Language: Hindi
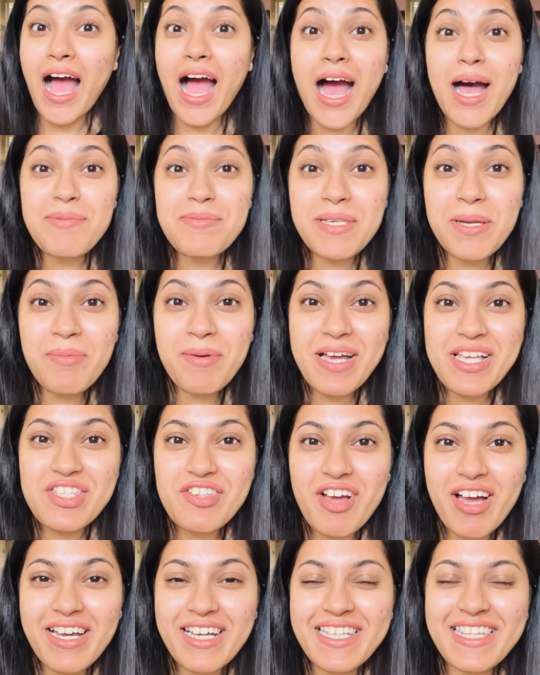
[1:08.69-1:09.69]
आप सबका
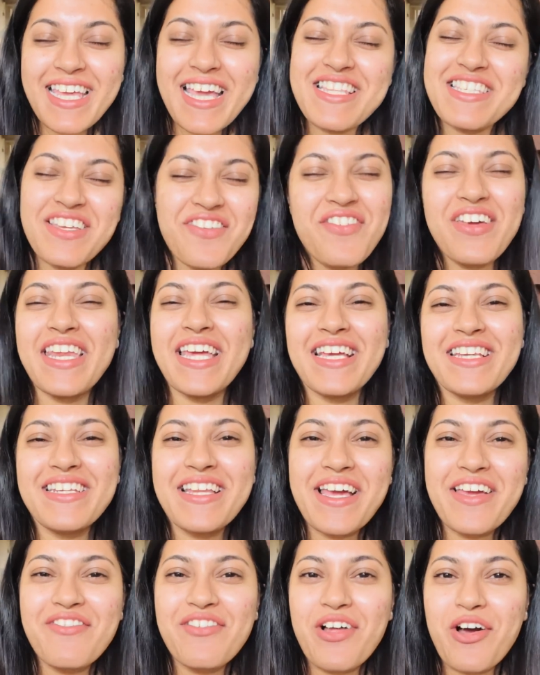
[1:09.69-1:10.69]
स्वागत है जी मेरे एक
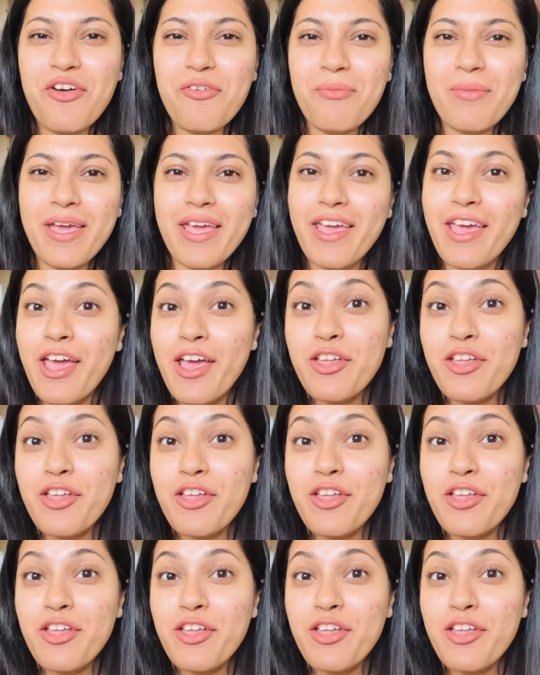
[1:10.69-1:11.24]
नए व्लॉग में